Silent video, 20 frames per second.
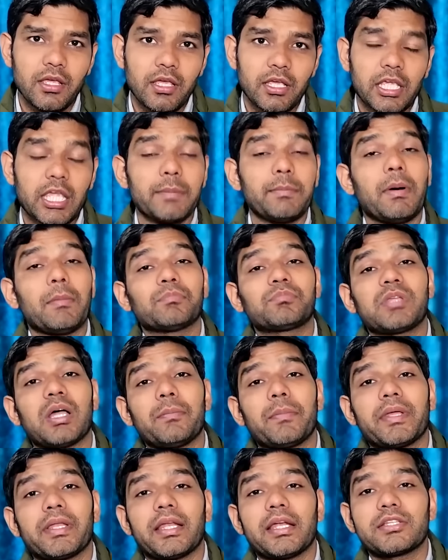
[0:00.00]
कि ममता
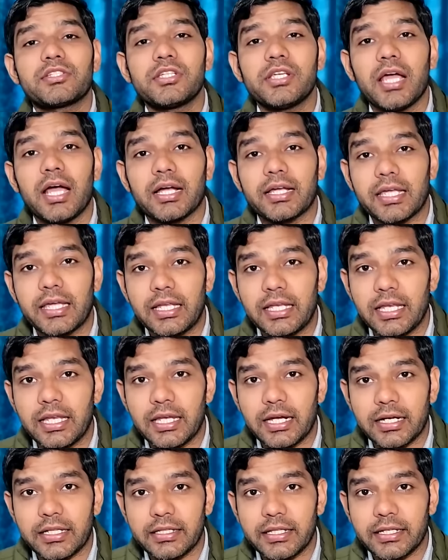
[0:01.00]
बनर्जी अकेले
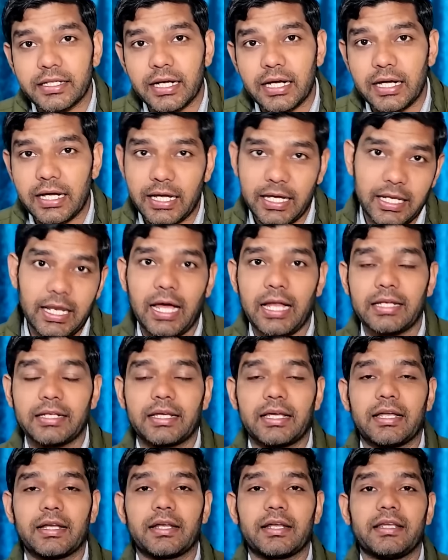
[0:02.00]
लड़ने का ऐलान
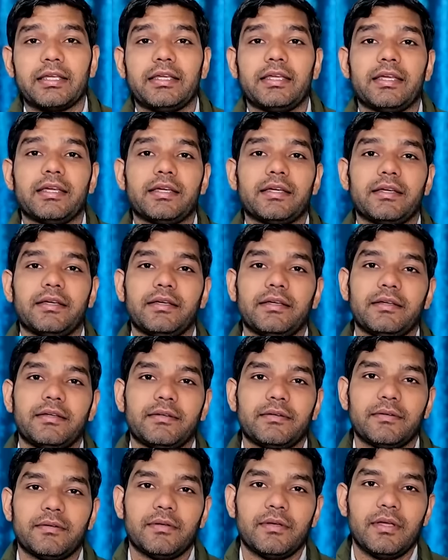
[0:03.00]
कर रही है
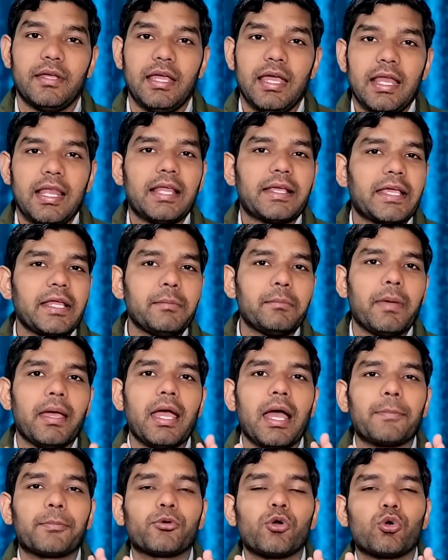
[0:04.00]
लेकिन मैं
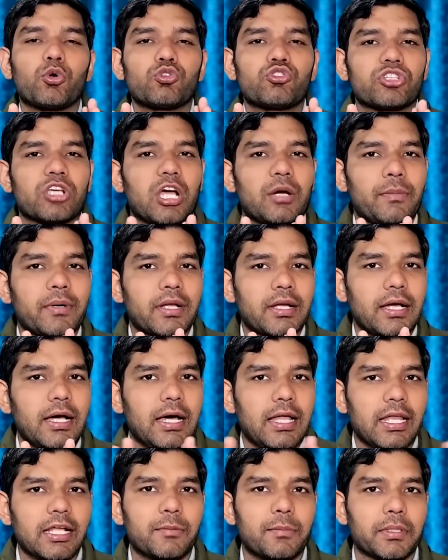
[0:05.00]
आपको कुछ खबर
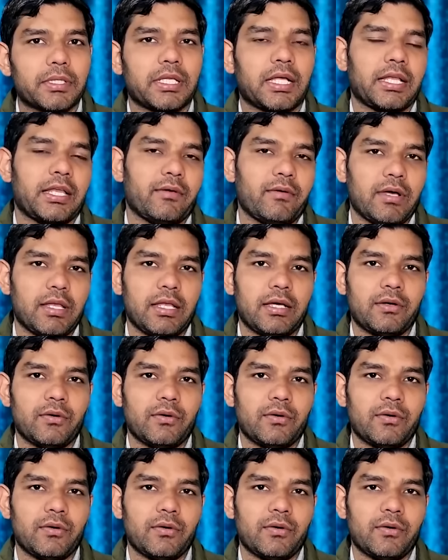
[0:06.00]
अलग बताने वाला